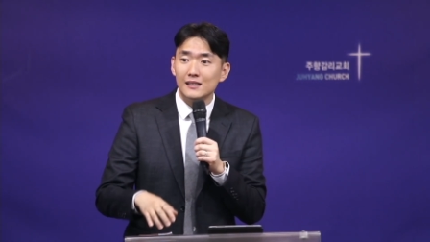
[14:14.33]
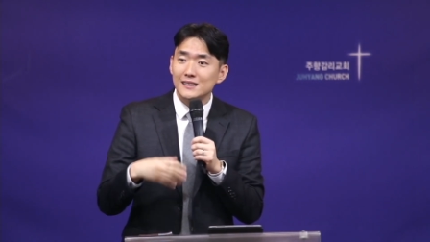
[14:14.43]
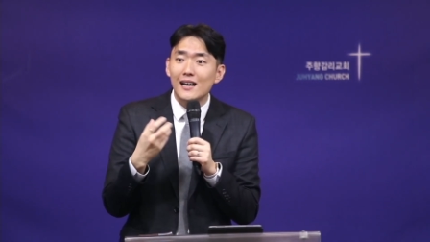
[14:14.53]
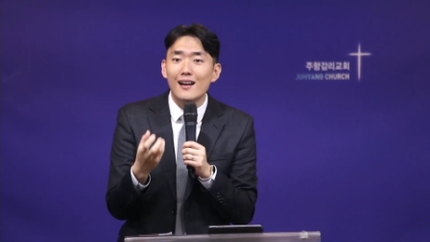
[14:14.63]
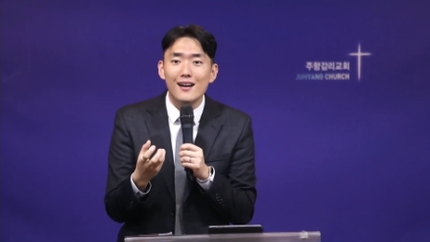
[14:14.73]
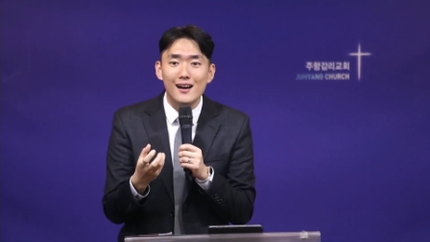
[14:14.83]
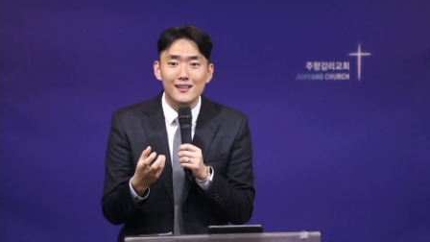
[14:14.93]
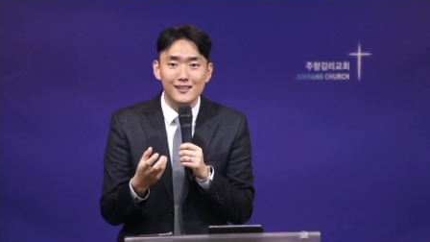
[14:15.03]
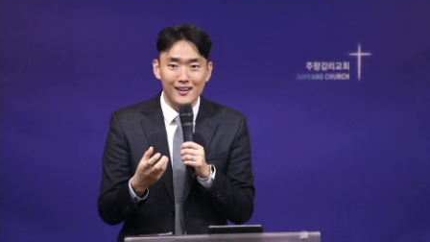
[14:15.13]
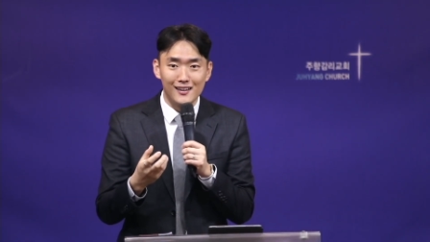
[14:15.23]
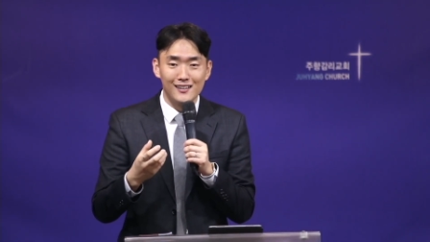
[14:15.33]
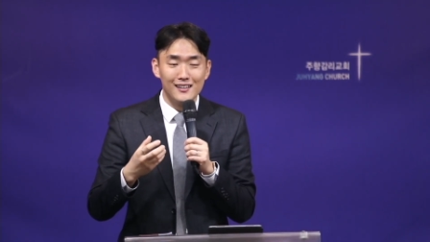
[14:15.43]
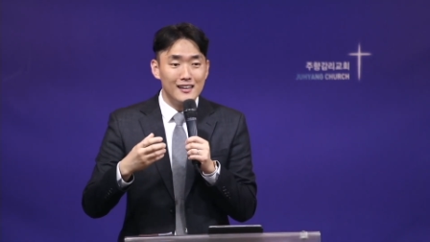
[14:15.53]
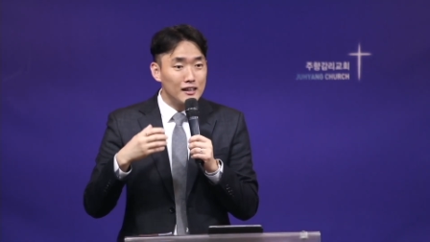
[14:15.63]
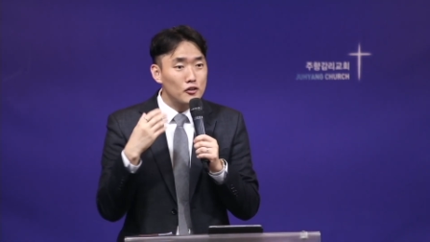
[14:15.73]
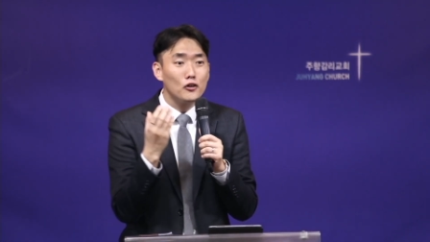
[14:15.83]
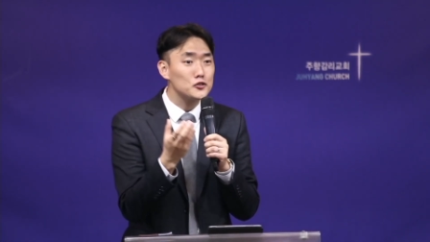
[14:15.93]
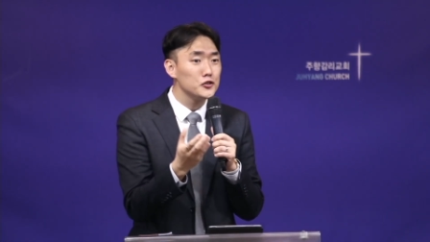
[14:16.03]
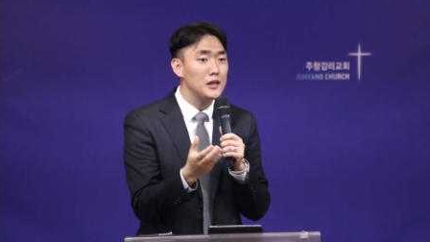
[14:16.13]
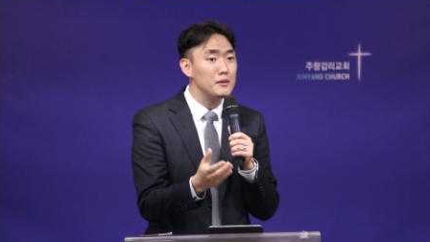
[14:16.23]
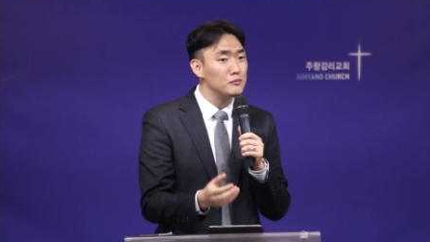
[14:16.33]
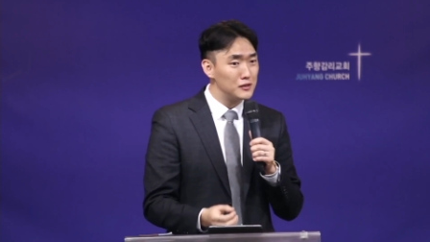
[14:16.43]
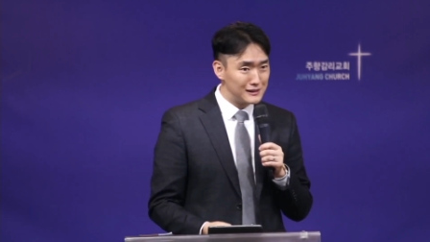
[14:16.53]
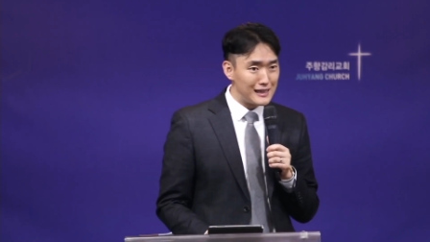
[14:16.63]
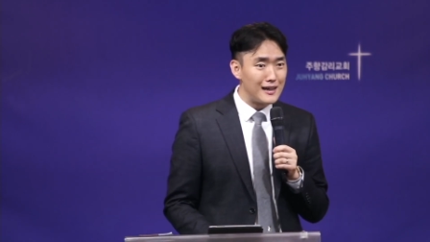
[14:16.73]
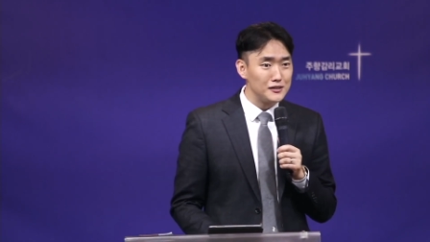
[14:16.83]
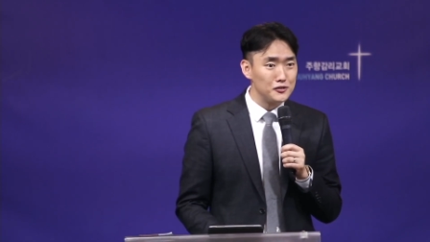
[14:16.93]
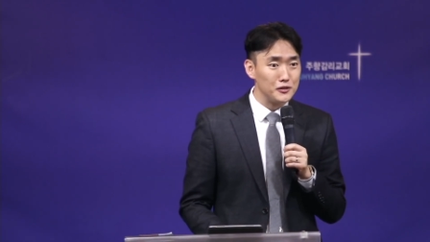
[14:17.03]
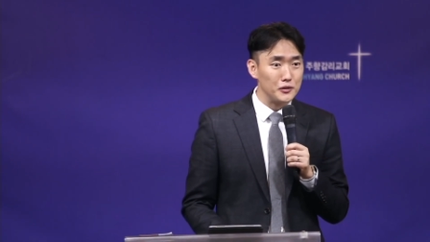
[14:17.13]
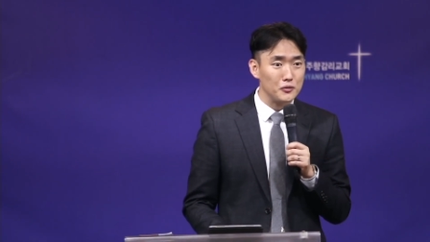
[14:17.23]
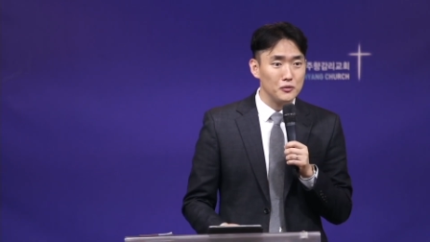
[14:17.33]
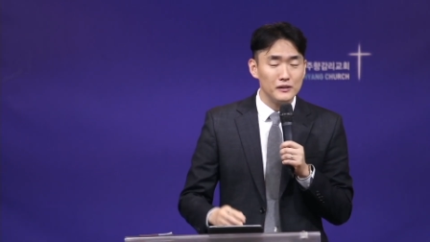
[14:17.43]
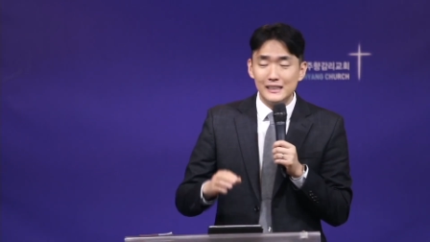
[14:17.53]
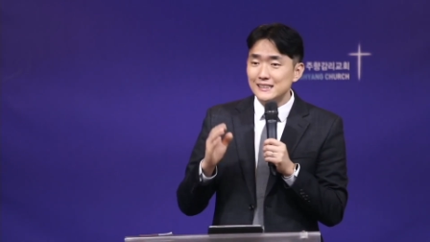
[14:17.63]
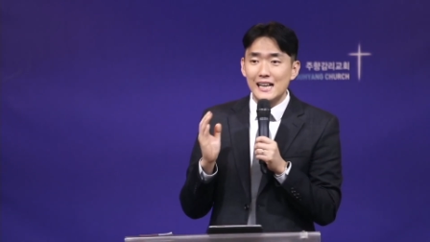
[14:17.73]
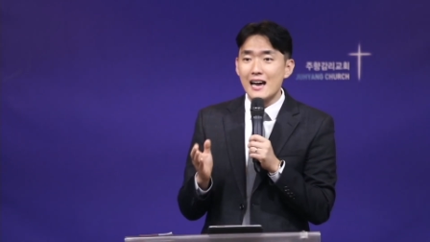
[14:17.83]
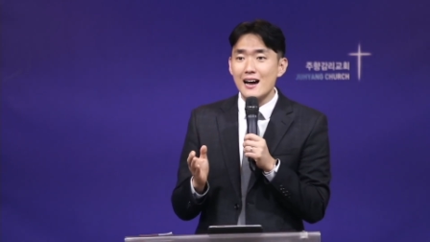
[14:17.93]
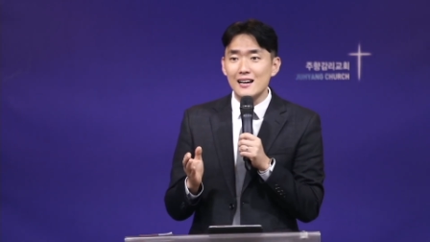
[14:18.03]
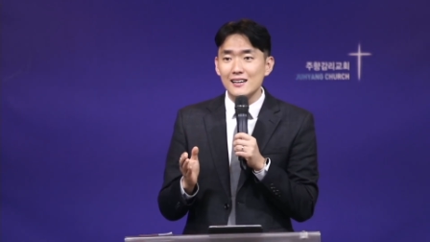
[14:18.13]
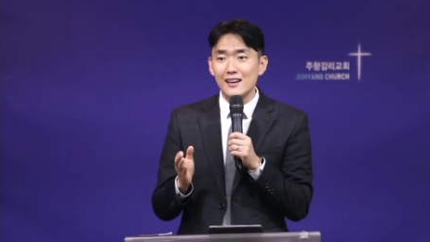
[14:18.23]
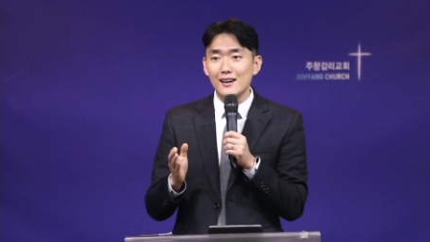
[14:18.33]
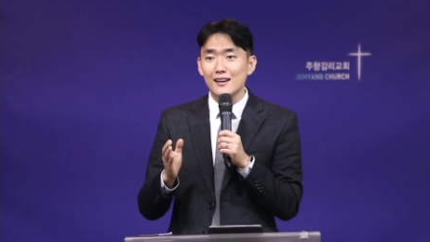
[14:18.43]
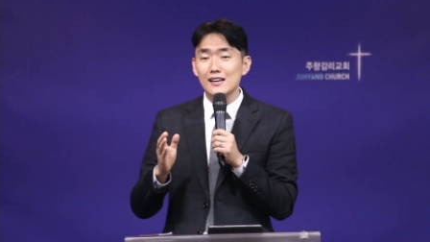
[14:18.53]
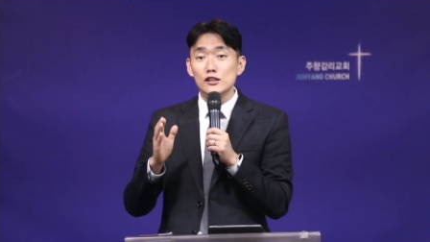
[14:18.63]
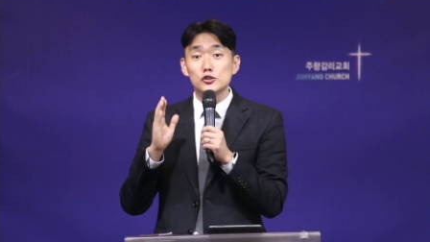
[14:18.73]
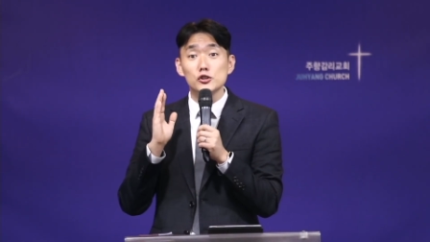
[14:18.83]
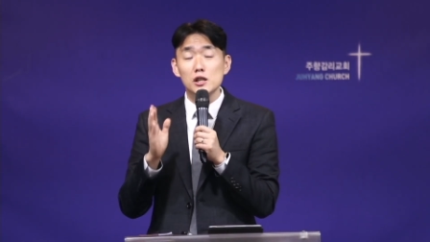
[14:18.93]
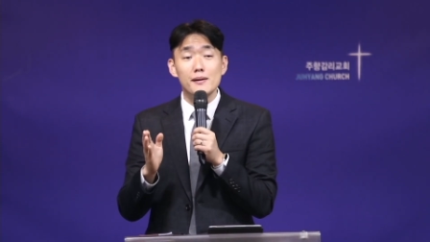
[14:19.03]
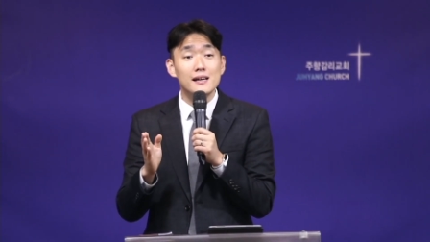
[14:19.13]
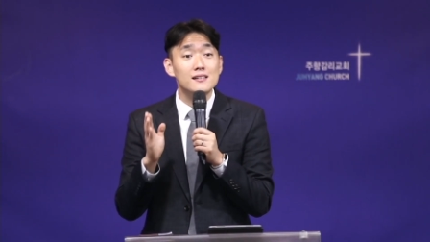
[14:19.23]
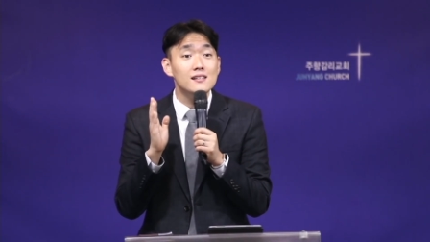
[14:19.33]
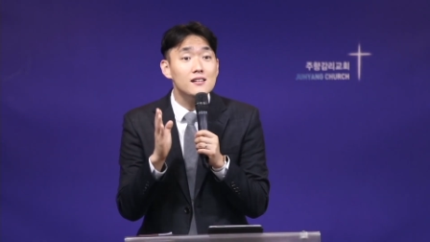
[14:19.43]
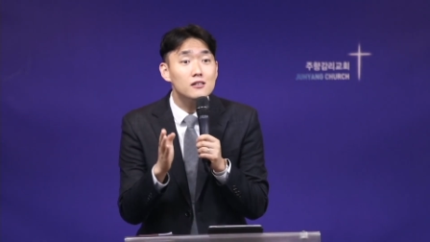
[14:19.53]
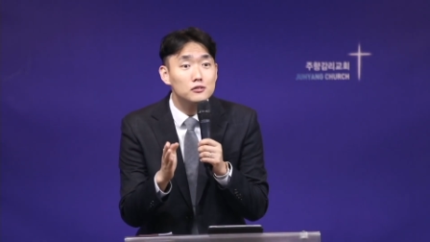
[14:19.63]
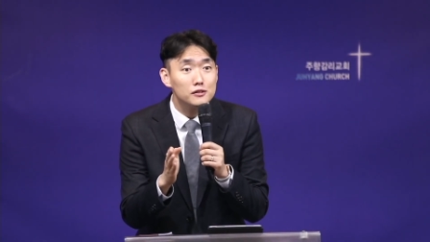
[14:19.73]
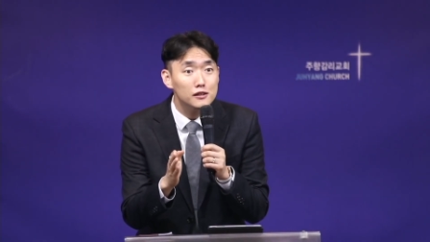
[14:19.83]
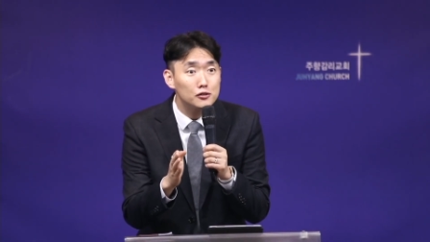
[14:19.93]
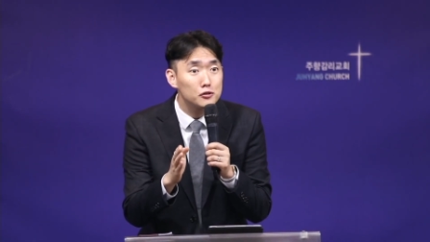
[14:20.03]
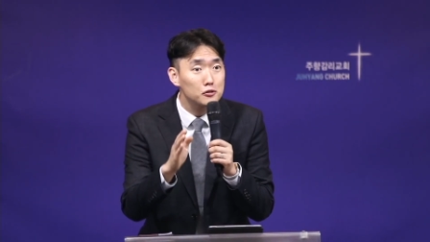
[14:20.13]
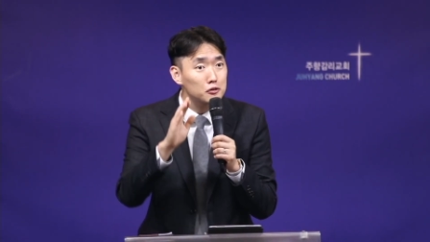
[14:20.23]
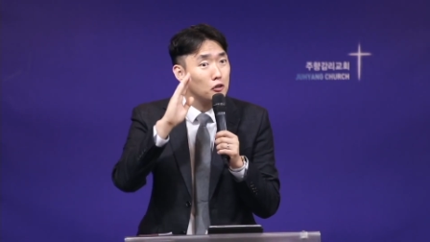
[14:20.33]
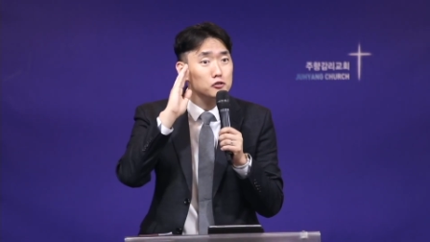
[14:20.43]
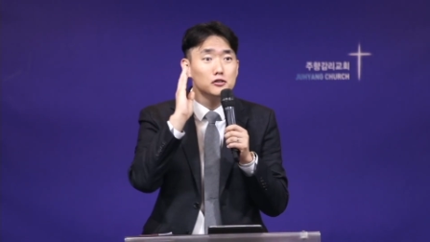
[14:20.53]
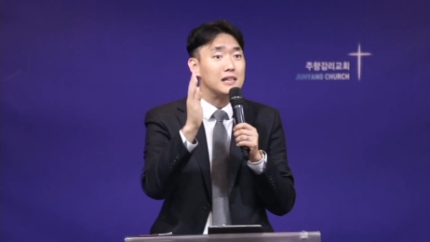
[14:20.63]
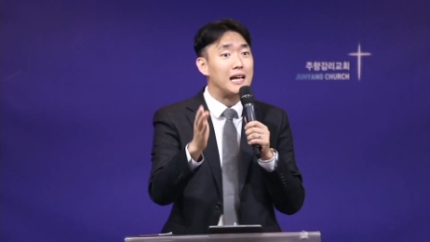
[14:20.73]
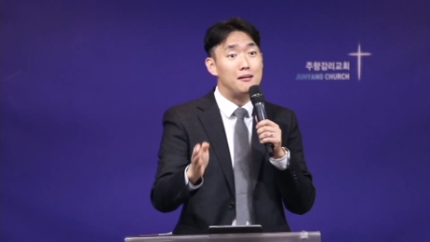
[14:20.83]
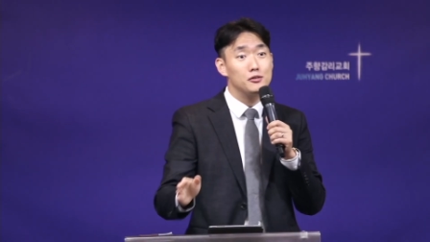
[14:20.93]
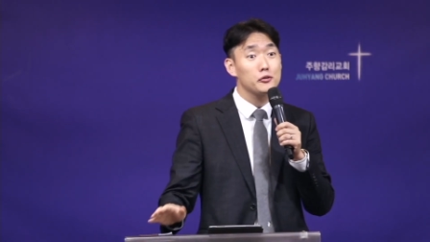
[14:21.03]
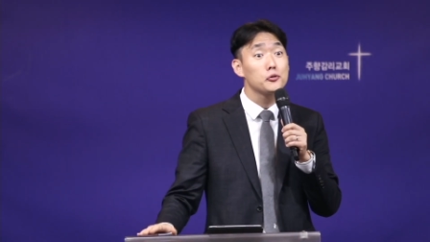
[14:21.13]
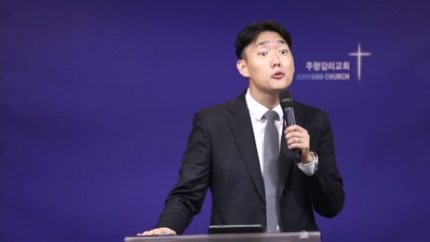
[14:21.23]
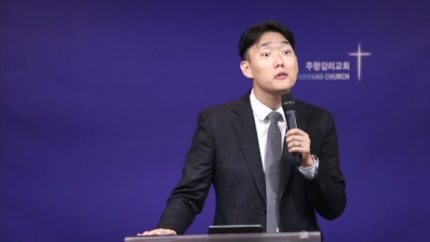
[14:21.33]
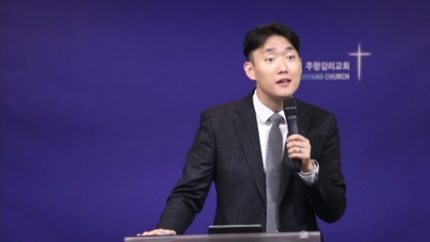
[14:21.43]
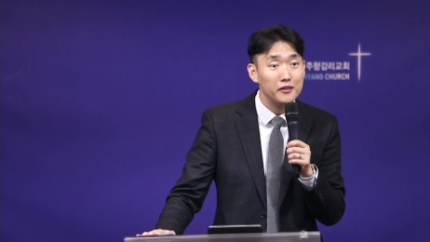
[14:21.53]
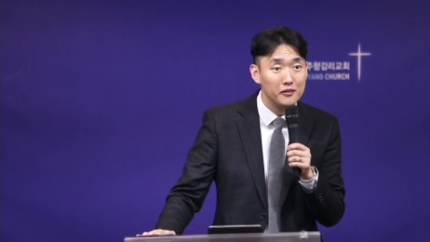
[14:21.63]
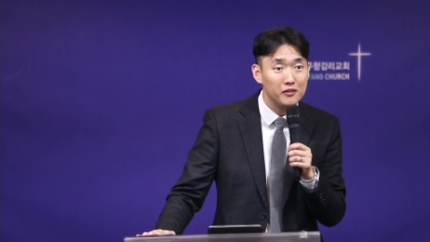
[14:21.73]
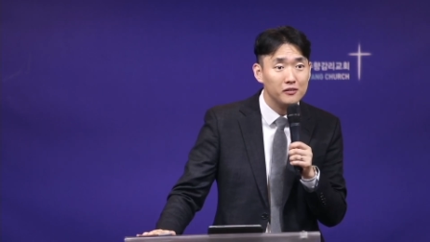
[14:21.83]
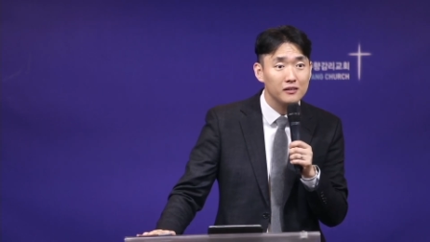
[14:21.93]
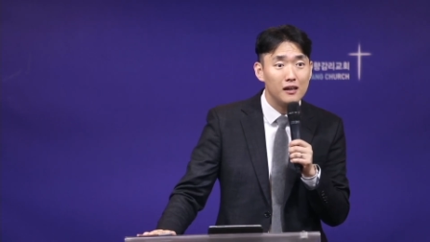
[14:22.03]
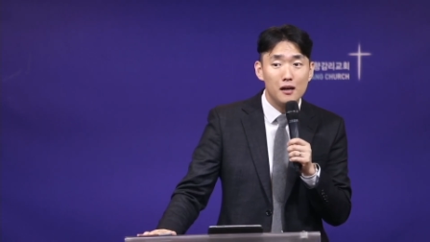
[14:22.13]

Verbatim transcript: 사랑하기에 더 주님을 묵상할 수 있고 사랑하기에 주님의 그 일거수일투족을 더 눈에 담으러 노력하였던